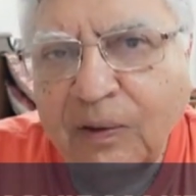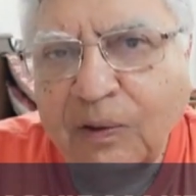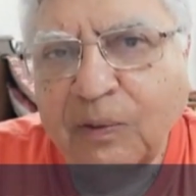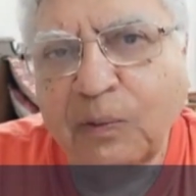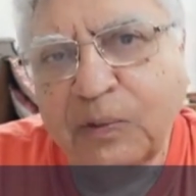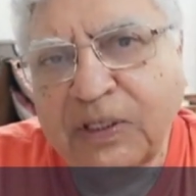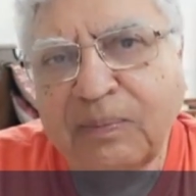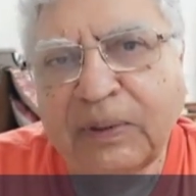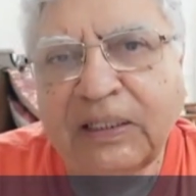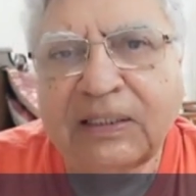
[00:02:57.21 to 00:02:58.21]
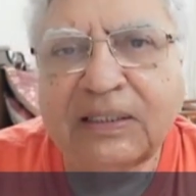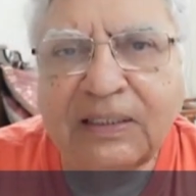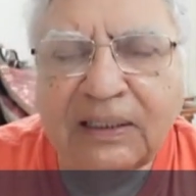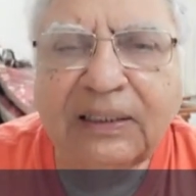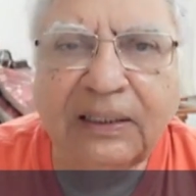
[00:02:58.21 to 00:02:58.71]
और उसी में ये
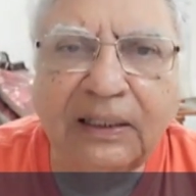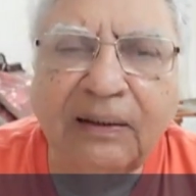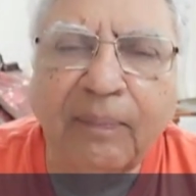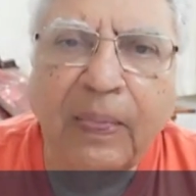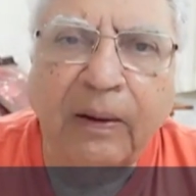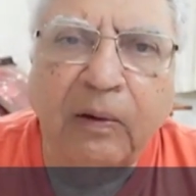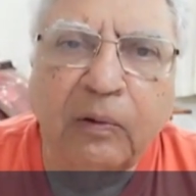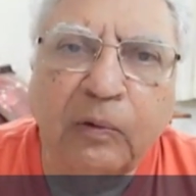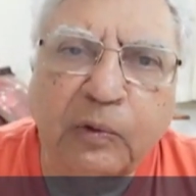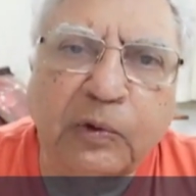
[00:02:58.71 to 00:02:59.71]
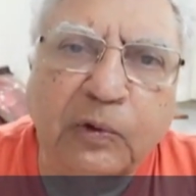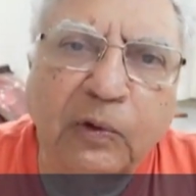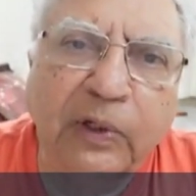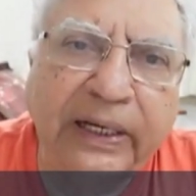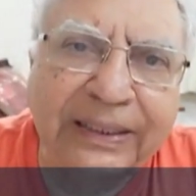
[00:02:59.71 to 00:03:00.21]
स्थित है
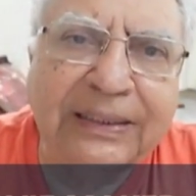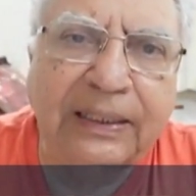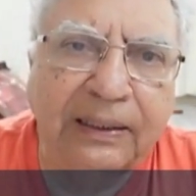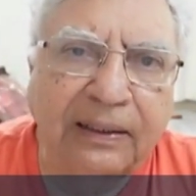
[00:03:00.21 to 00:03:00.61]
उसको कैसे